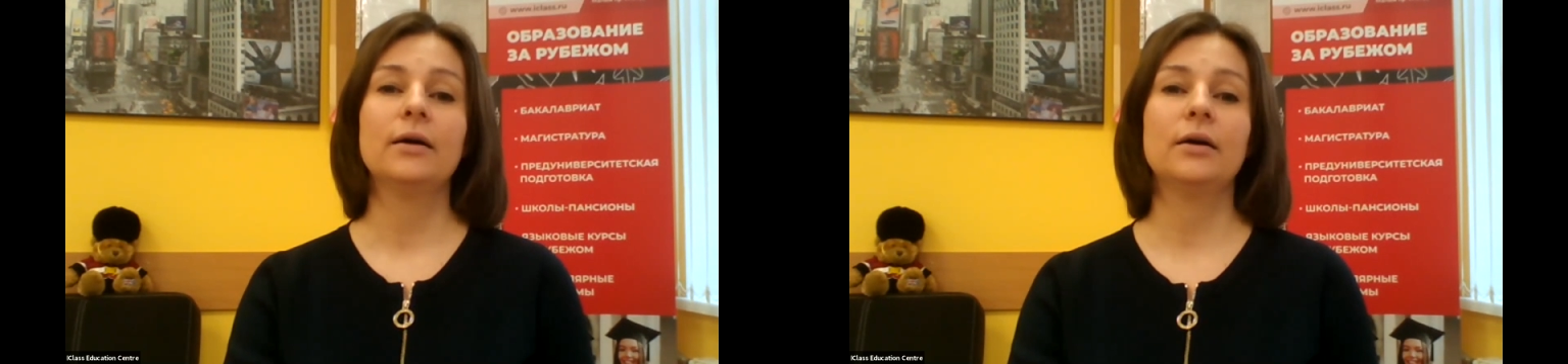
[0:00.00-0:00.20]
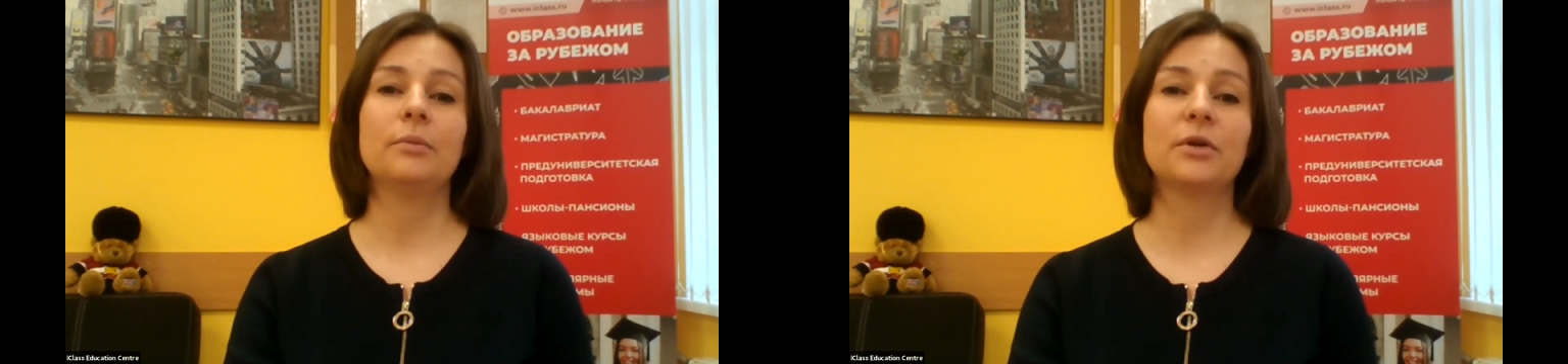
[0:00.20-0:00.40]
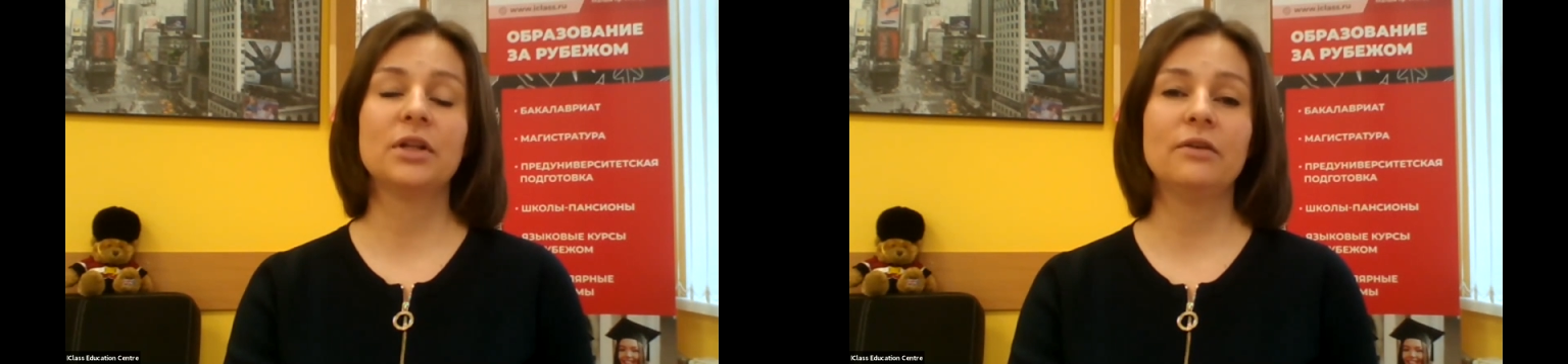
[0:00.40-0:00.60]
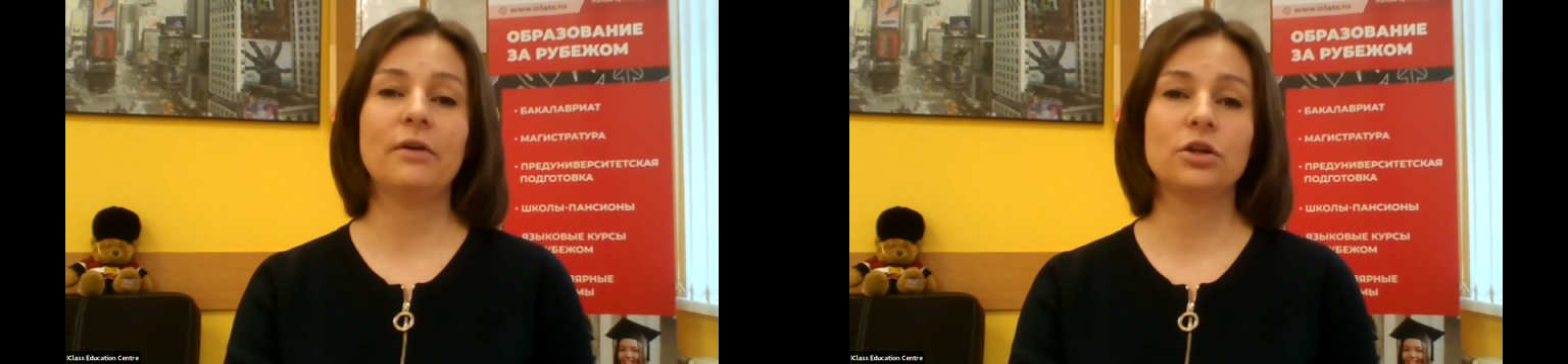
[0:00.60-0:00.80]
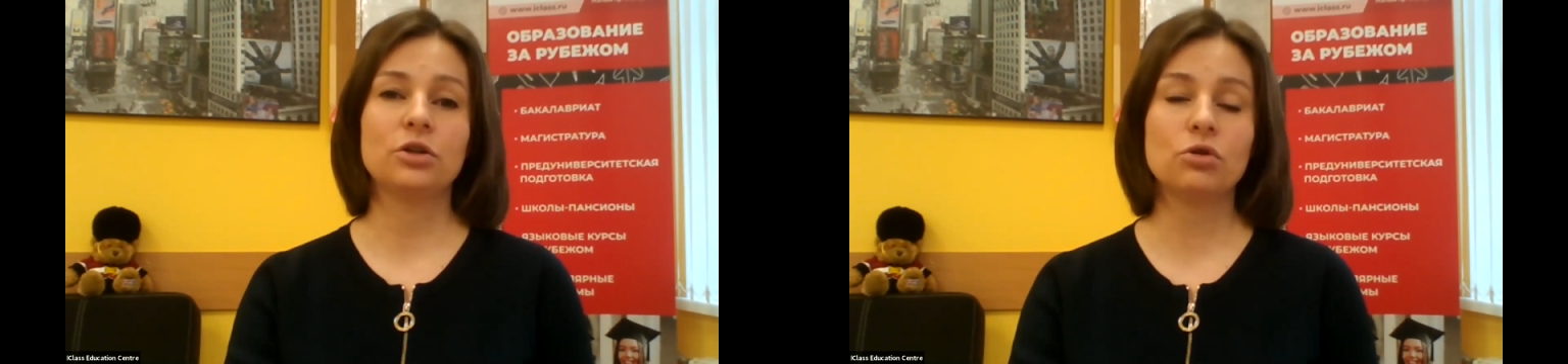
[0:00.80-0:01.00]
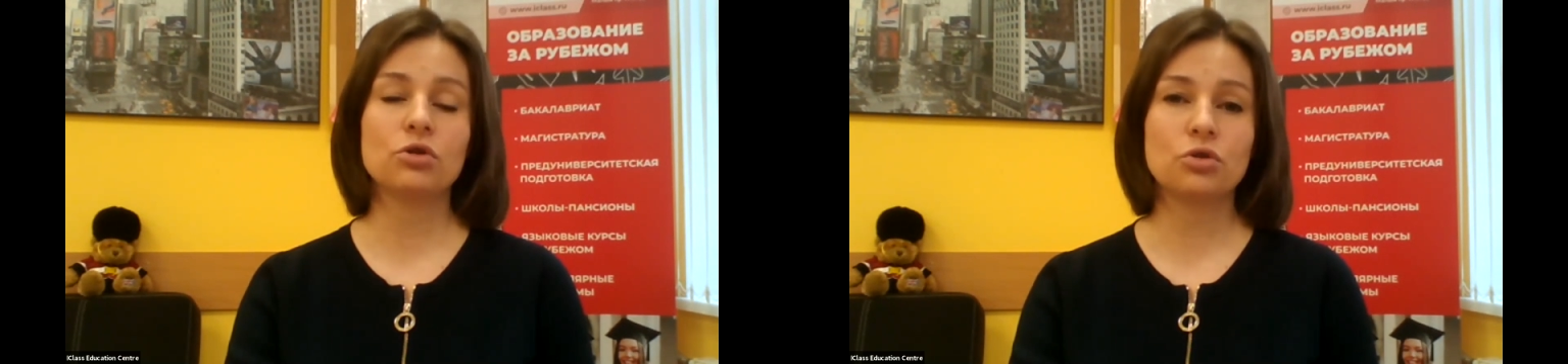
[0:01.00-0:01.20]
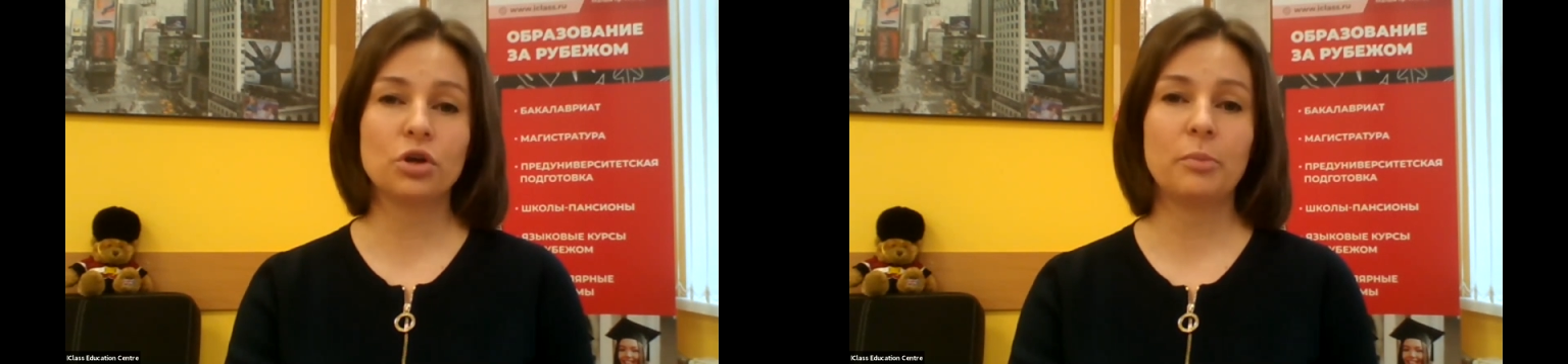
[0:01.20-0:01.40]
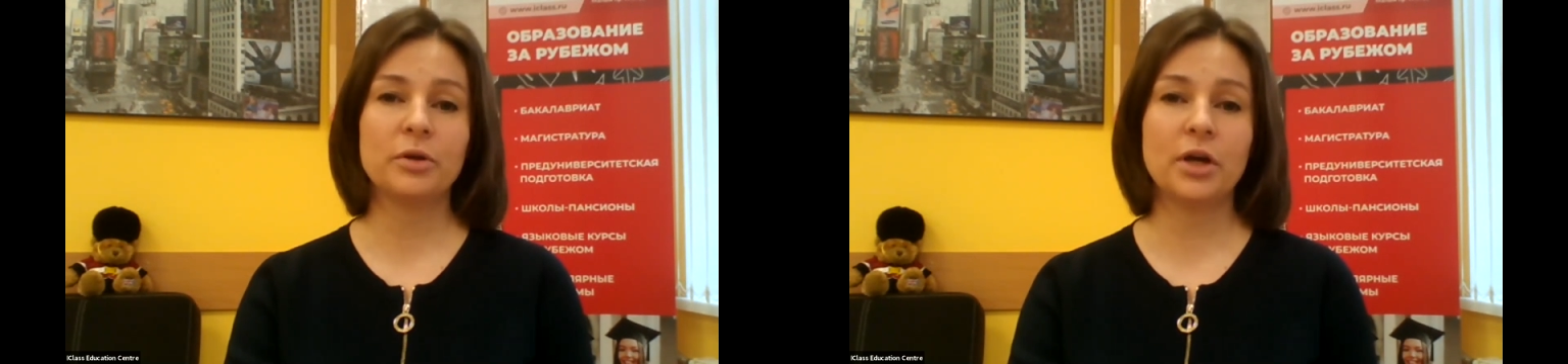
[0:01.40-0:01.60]
а, продлевает не только
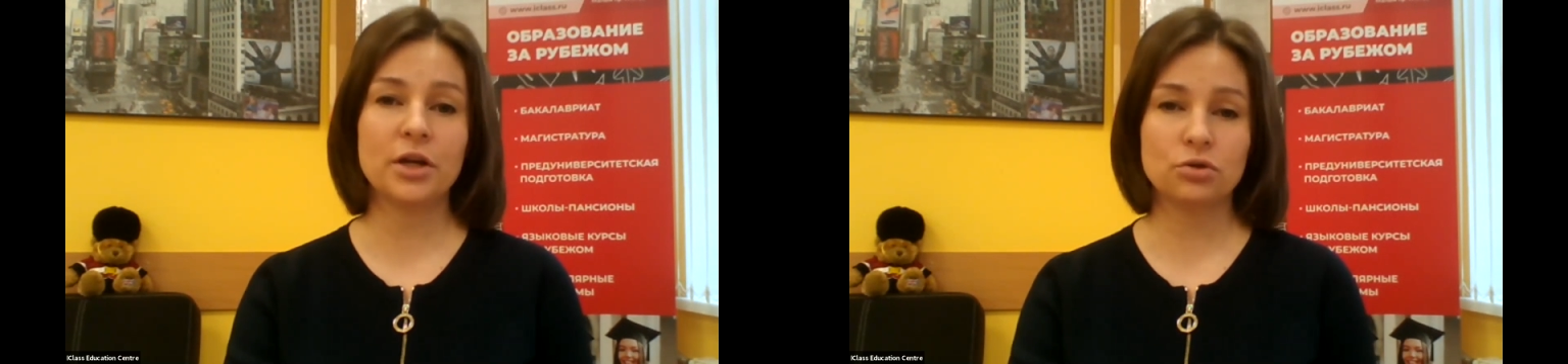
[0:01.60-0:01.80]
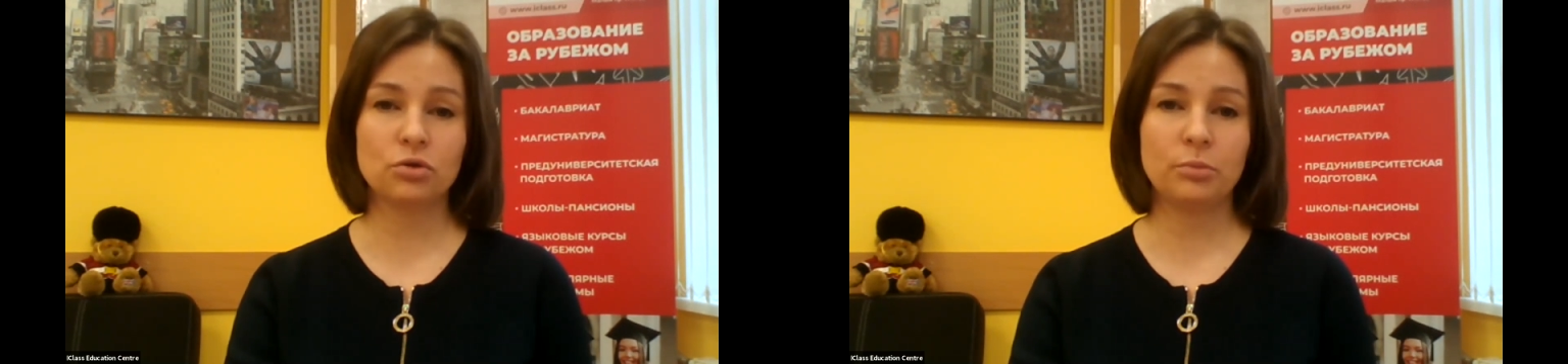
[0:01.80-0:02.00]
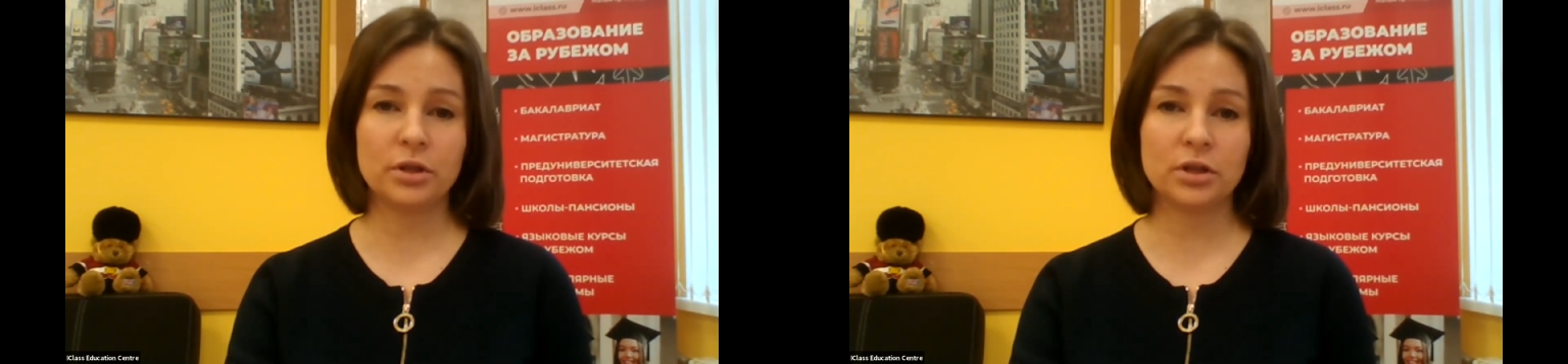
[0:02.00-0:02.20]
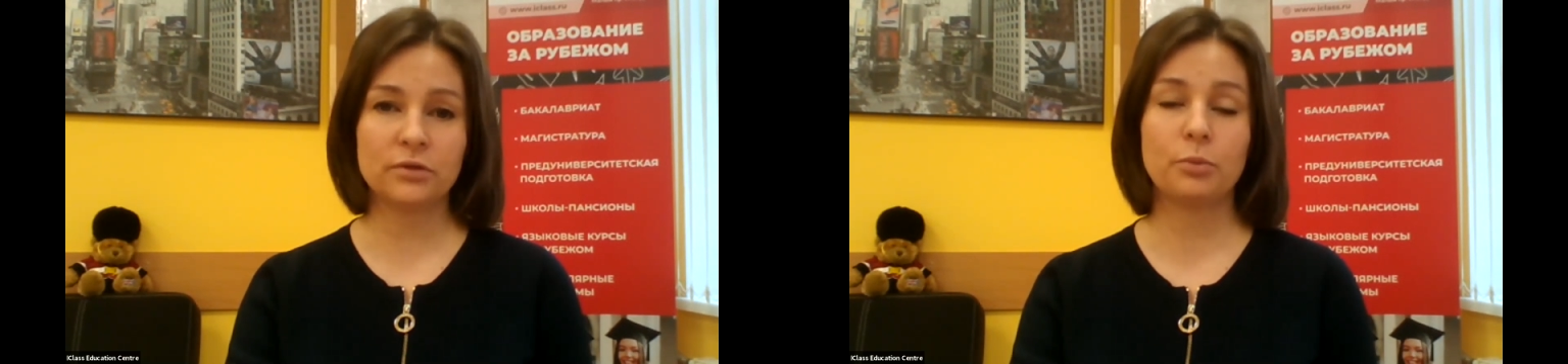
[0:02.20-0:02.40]
сроки подачи документов